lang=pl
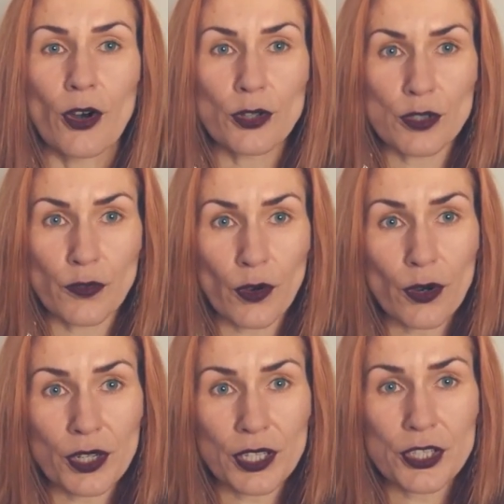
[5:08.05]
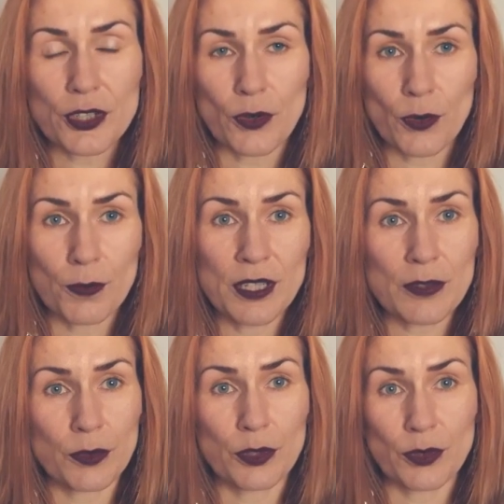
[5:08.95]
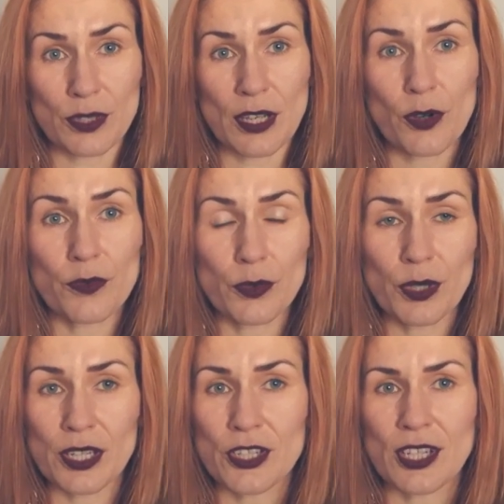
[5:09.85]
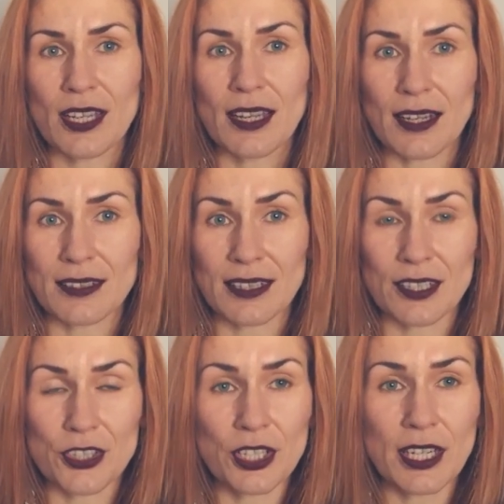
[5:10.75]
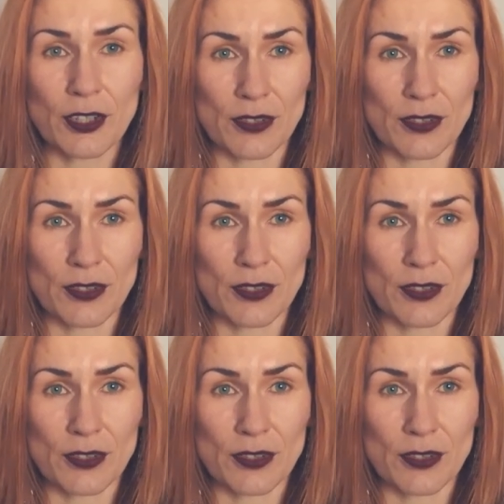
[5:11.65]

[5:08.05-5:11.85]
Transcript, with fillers: oswoić umysł, który zachowuje się jak takie dzikie,